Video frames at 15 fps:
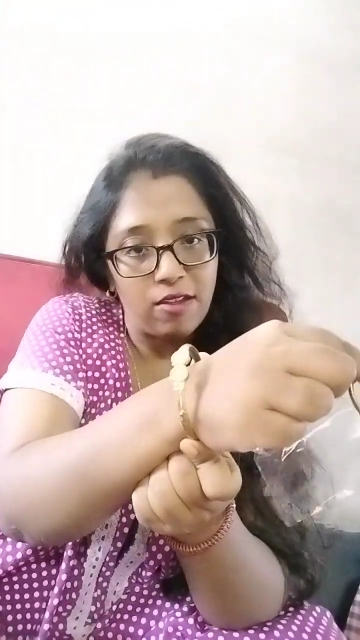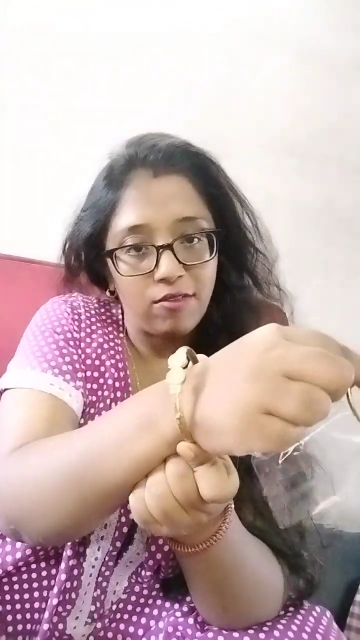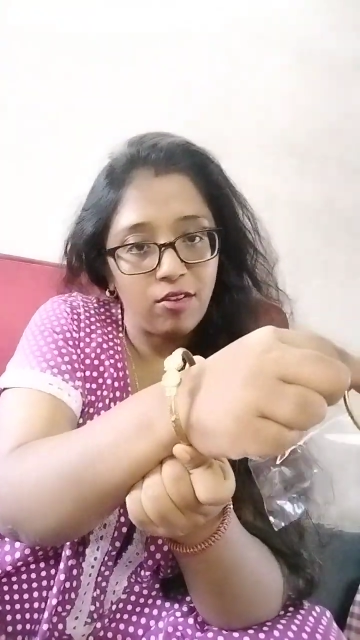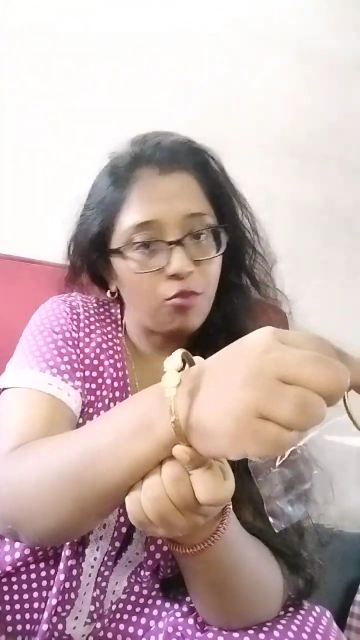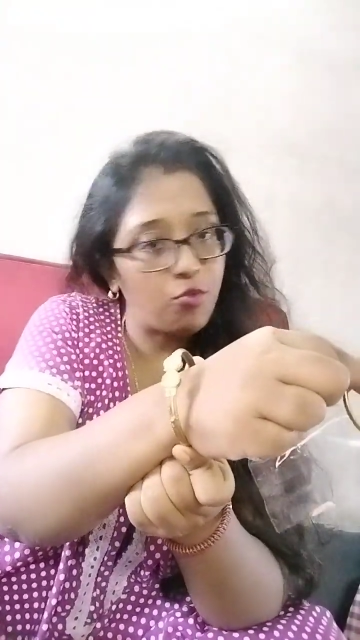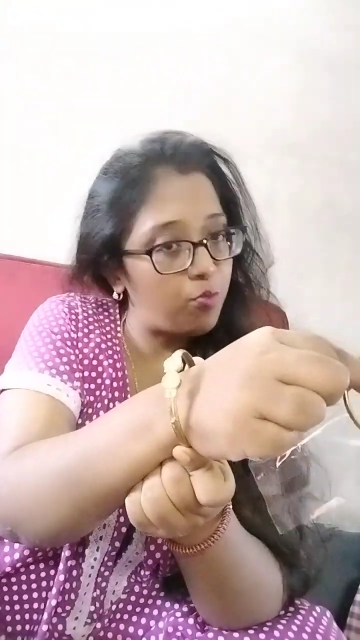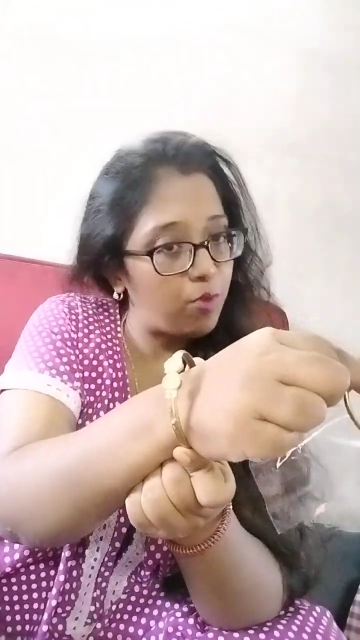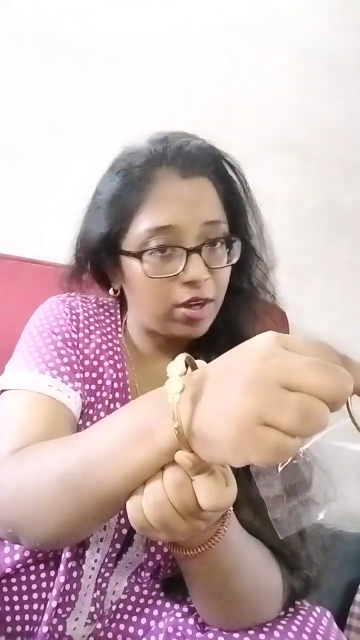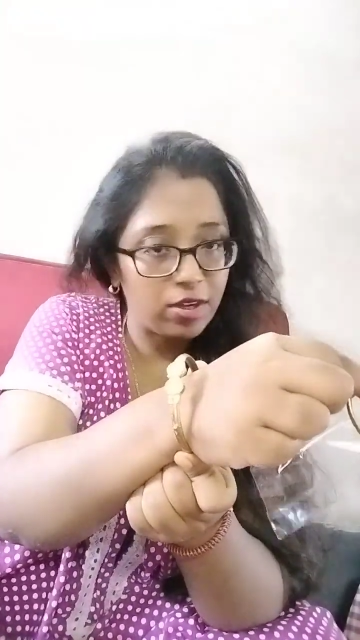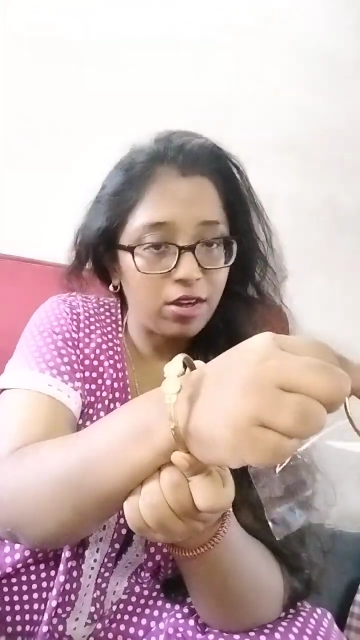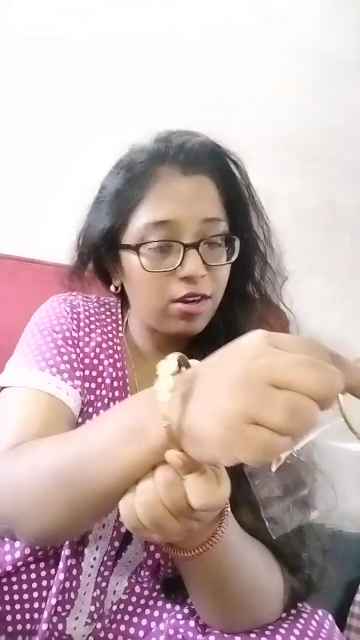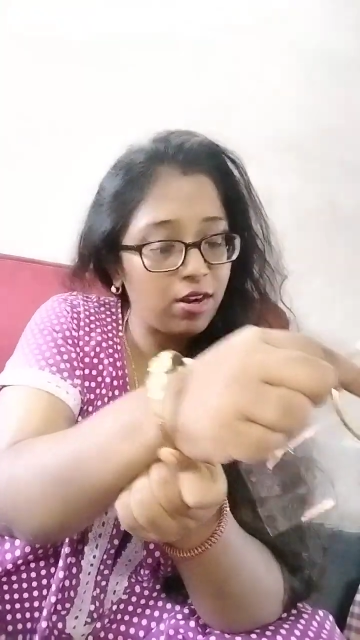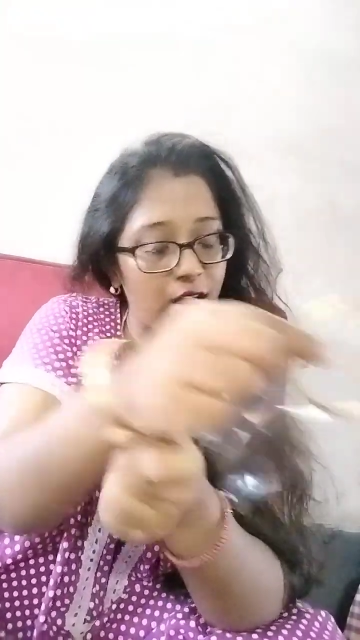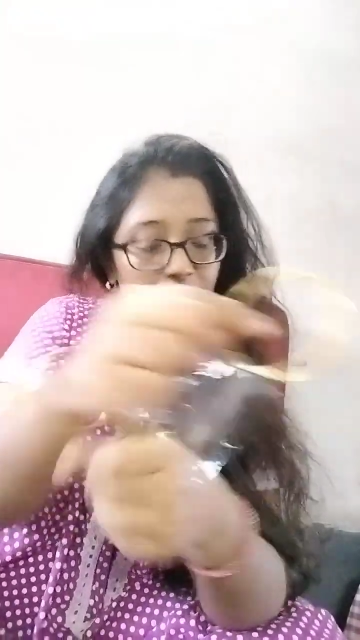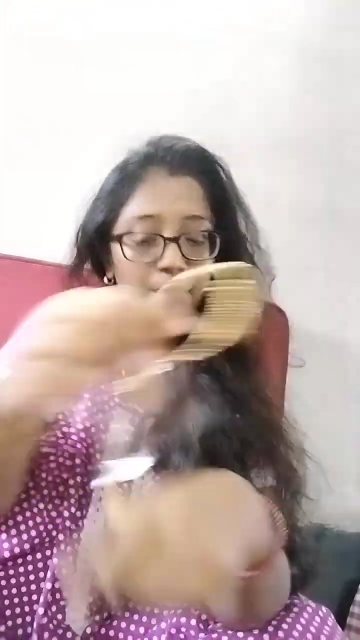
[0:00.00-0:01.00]
আছে খুব
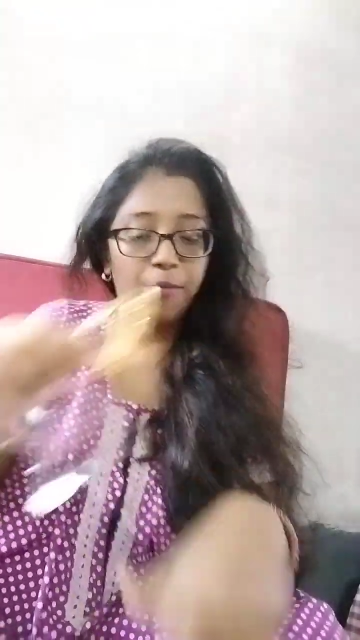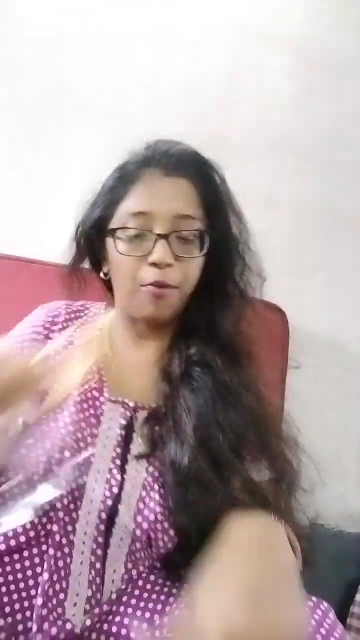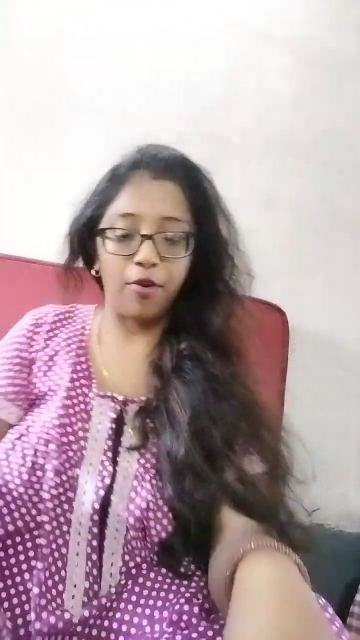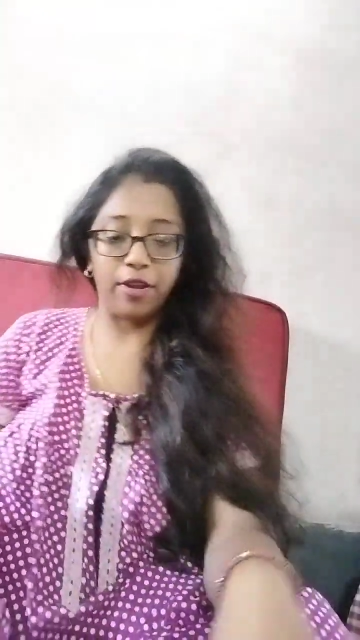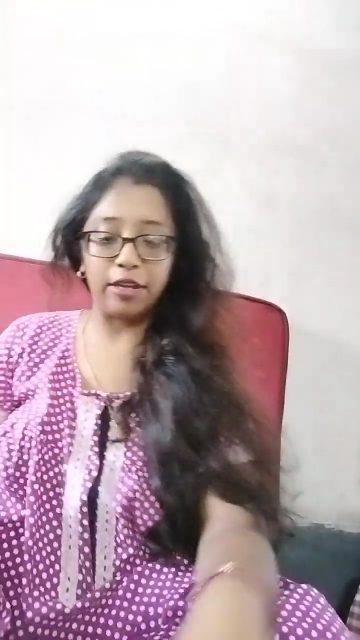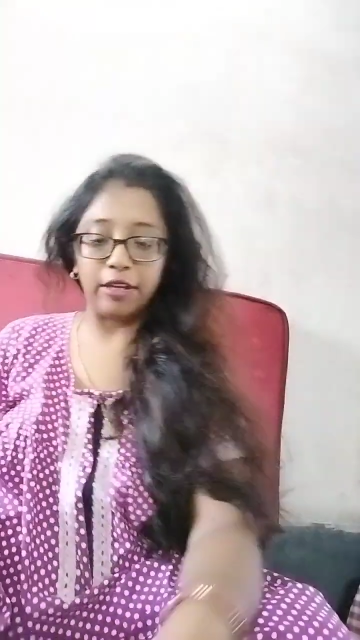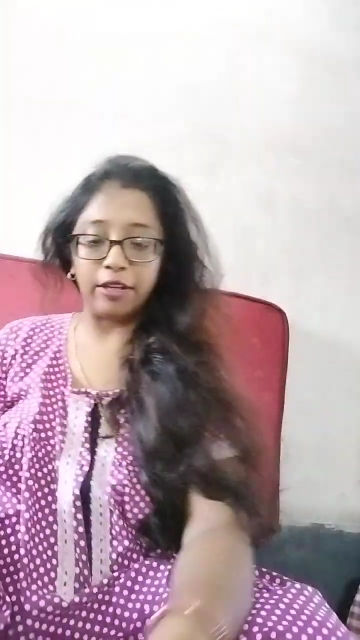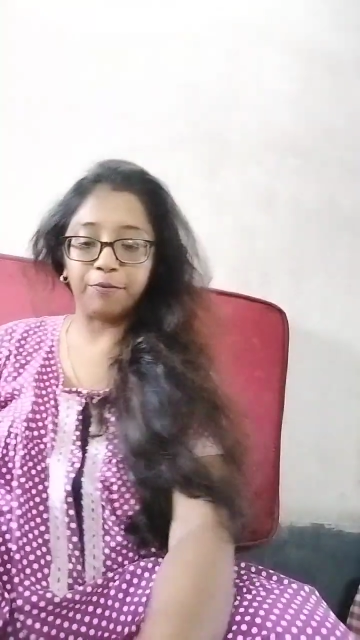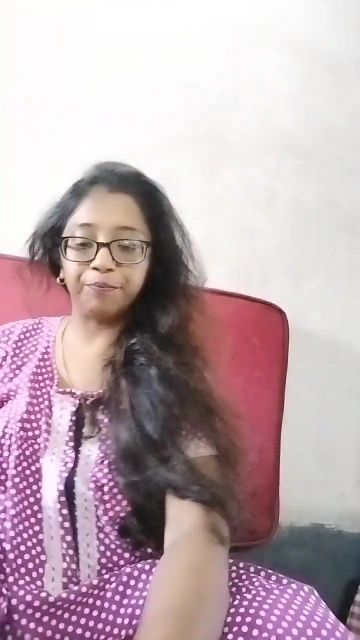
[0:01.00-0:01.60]
একটা খারাপ হয়নি